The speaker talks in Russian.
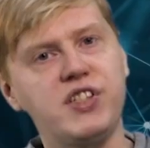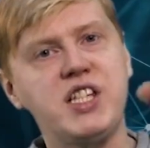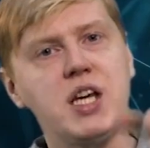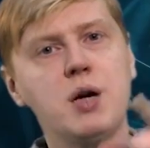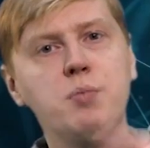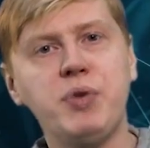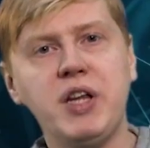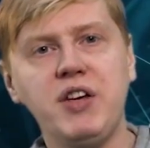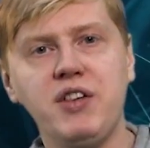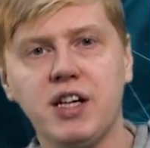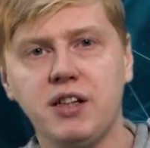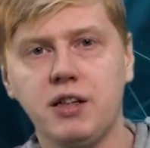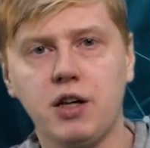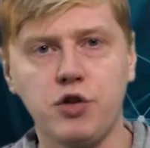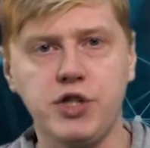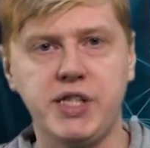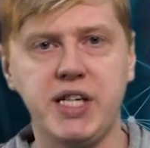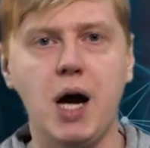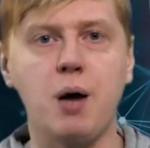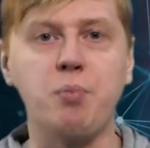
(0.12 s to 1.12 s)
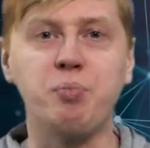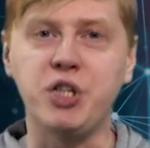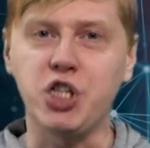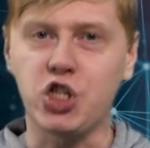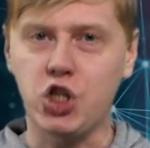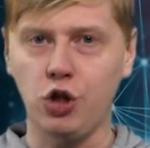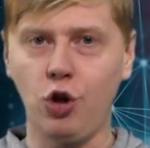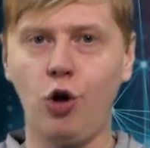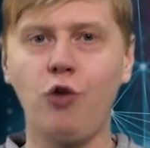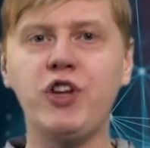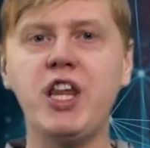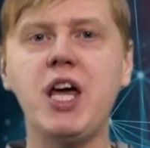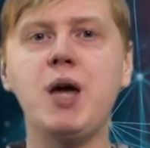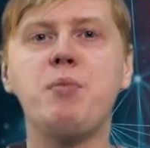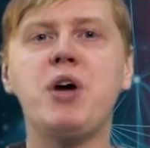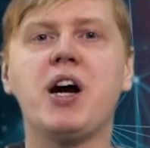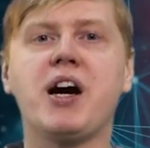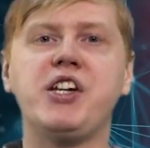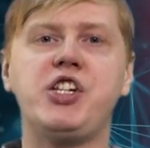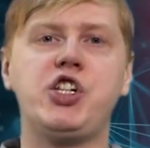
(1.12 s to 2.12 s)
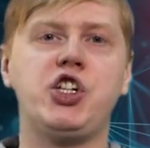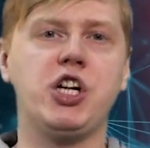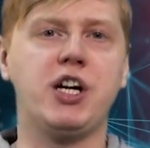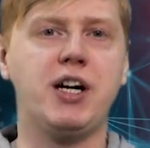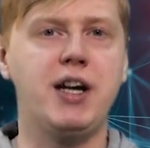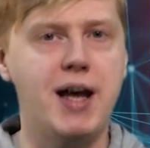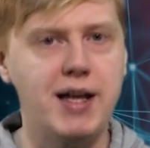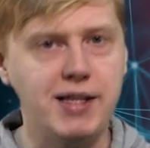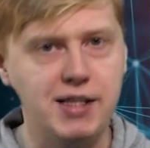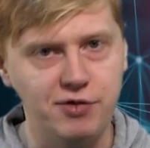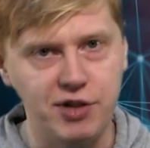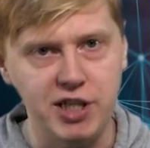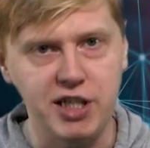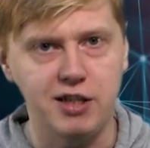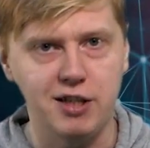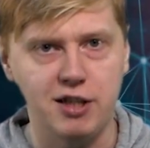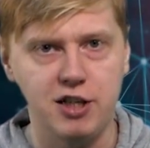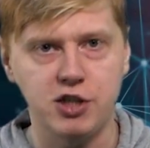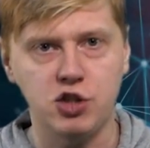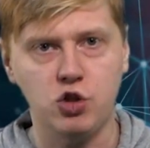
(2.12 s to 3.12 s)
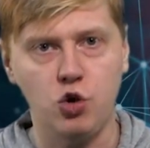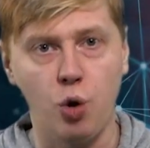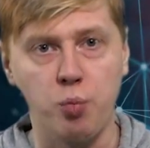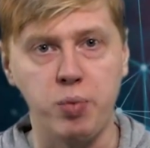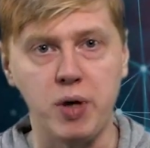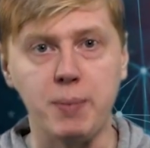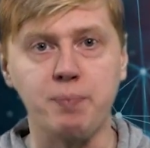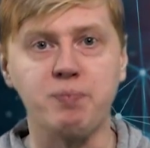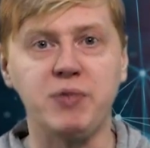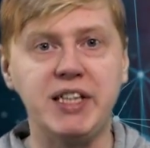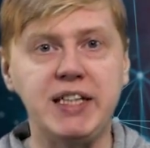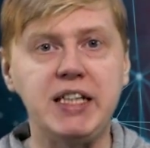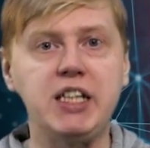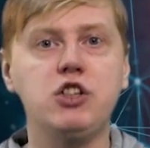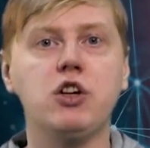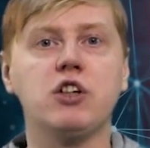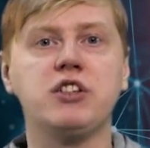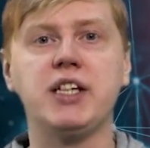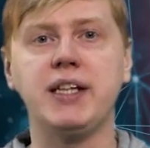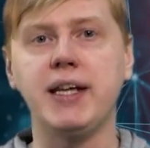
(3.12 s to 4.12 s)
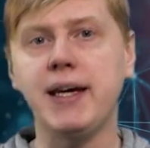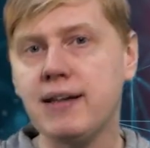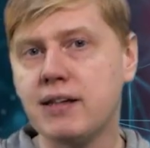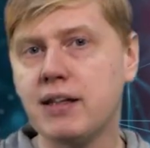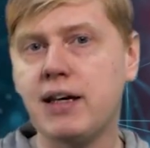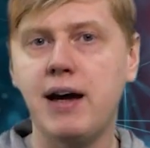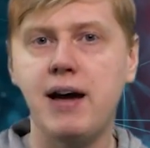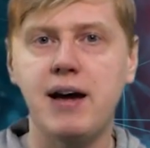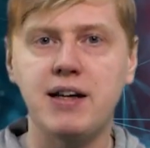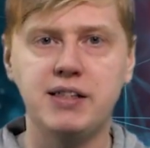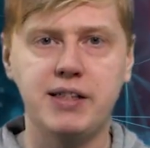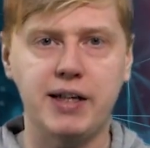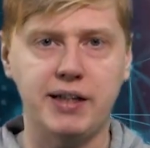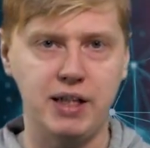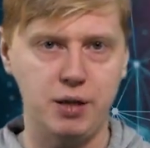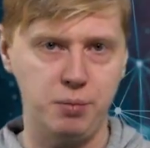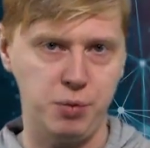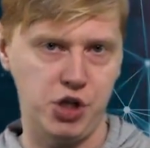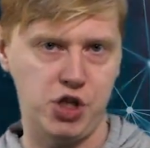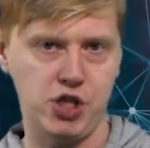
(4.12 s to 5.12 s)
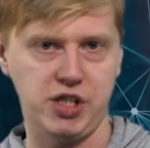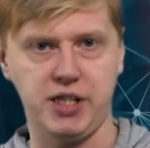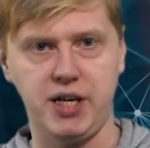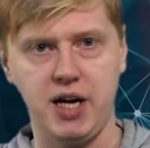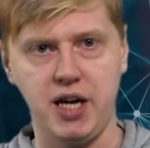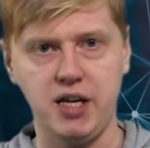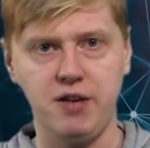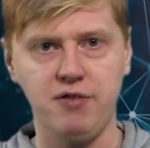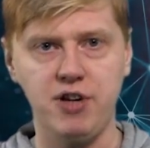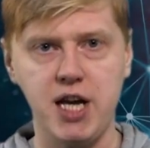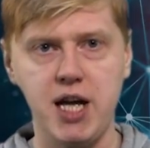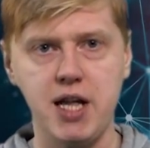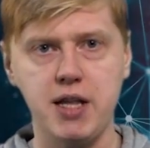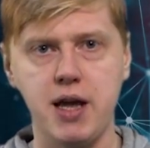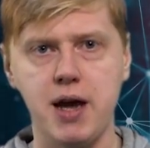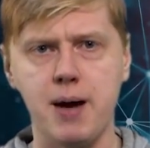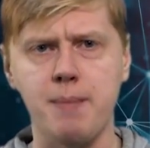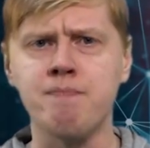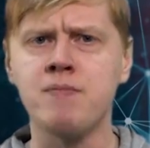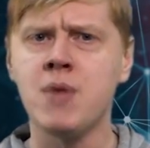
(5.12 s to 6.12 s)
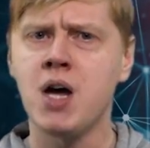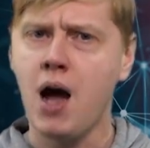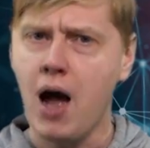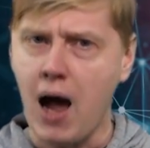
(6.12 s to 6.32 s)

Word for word: Всем привет, друзья! Пришло время расчехлять свои телескопы. Грядет редкое астрономическое явление.